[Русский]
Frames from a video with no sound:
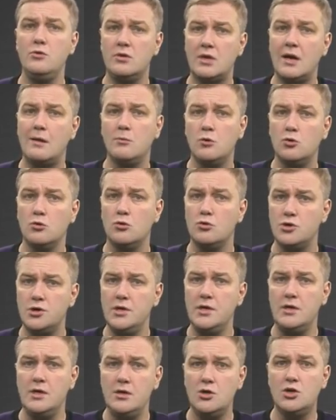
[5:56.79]
и там
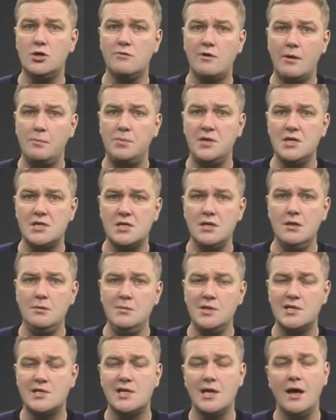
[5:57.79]
тоже есть живописные
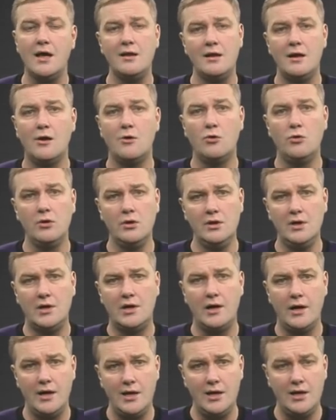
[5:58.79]
места для
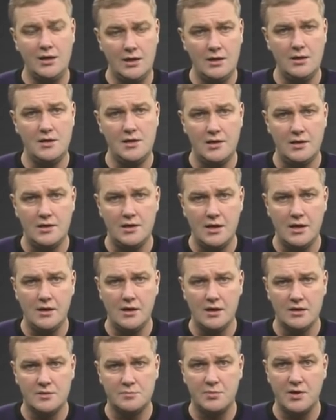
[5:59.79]
отдыха и
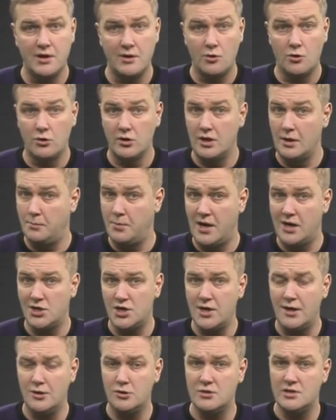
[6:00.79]
единения с природой.
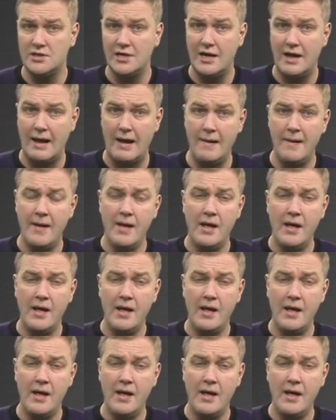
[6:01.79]
Пожалуйста,